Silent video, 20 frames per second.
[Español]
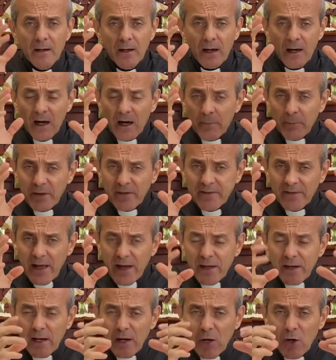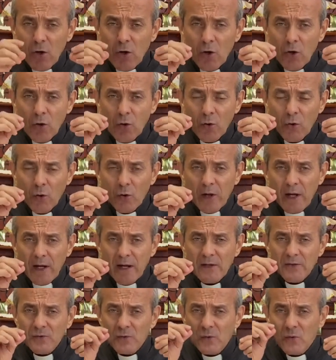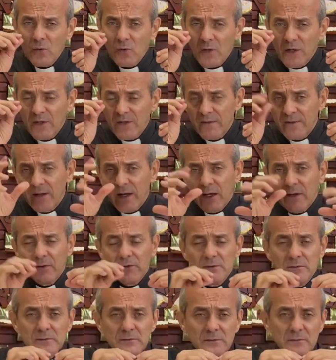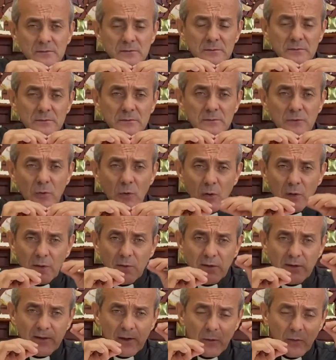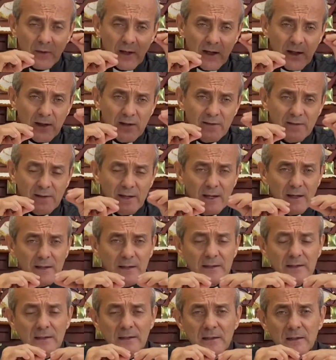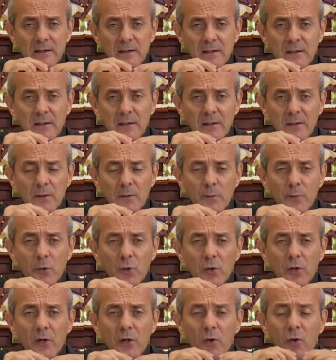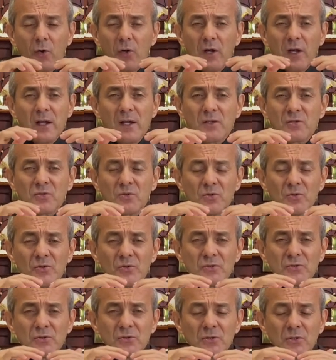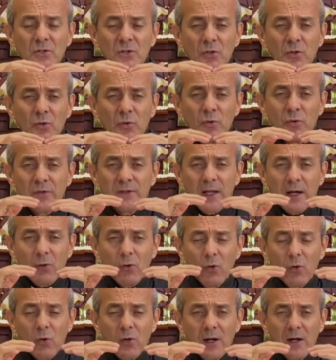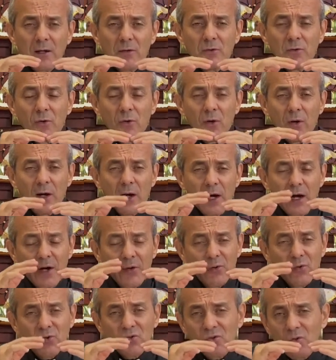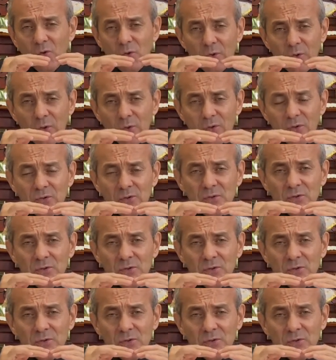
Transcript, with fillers: a pensar lo que es un cristiano, lo que debe ser una cristiana, porque hoy Jesús nos está colocando a nosotros